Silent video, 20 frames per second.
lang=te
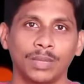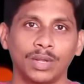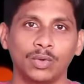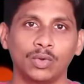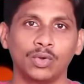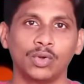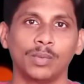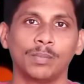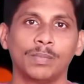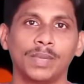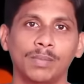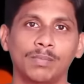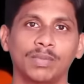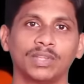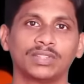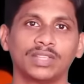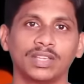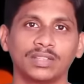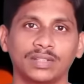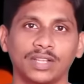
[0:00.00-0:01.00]
మీరు మీ
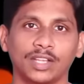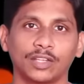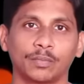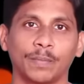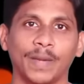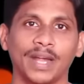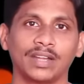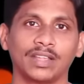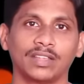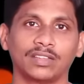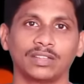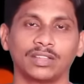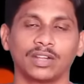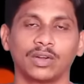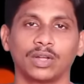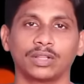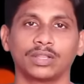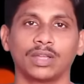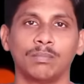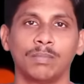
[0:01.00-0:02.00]
బిజినెస్ని ఎక్స్పాండ్ చేసిన
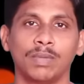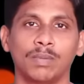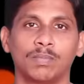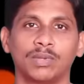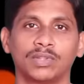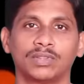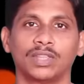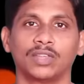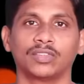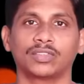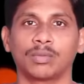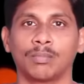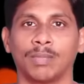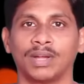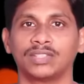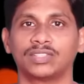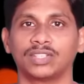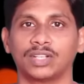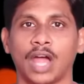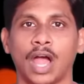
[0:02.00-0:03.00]
తర్వాత మీ బిజినెస్కి
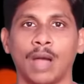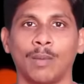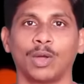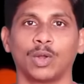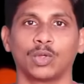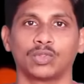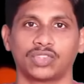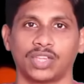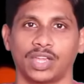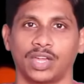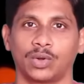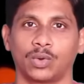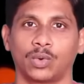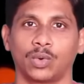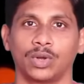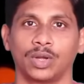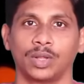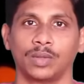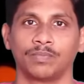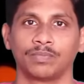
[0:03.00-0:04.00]
మంచి లాభాలు
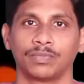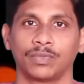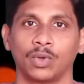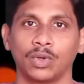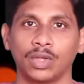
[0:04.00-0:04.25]
వచ్చాయనుకోండి